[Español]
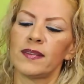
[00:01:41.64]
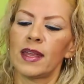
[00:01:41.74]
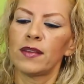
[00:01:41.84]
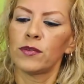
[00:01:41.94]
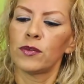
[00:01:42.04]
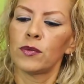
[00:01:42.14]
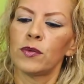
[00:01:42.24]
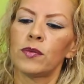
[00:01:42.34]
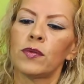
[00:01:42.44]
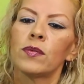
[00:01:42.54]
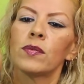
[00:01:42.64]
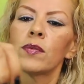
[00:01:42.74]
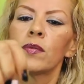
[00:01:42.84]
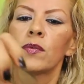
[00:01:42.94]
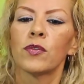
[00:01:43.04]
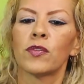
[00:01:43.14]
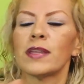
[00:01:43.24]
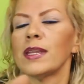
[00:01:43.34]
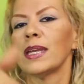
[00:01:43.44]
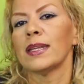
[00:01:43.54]
están sus, sus
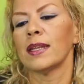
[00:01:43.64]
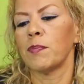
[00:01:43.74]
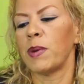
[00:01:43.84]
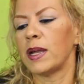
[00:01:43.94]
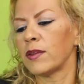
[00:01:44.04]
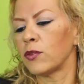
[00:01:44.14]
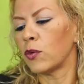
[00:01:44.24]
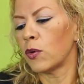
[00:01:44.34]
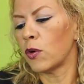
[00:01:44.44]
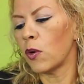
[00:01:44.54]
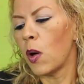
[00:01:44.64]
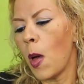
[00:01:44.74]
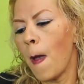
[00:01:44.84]
etiquetas para su